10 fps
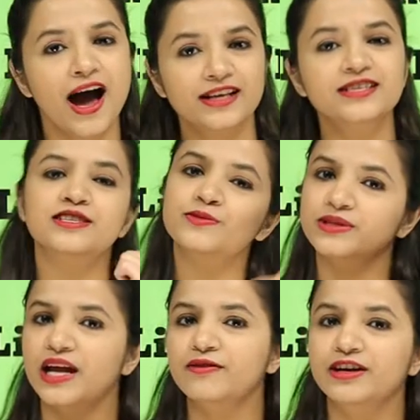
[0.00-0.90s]
आज ही
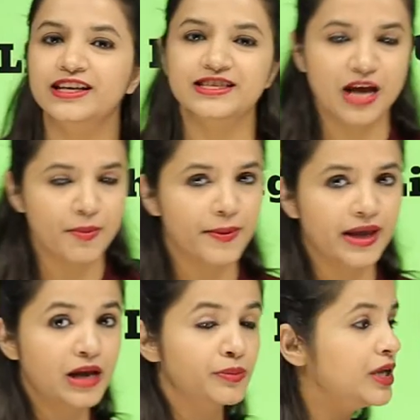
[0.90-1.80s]
सब्सक्राइब करें स्टार्टअप
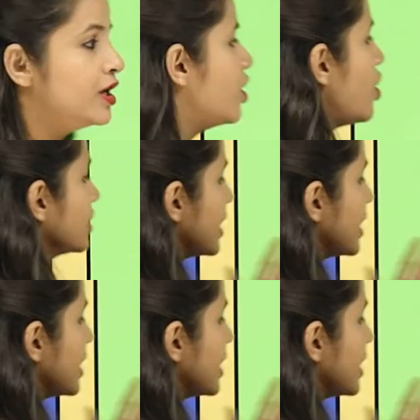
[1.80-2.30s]
अकेडमी और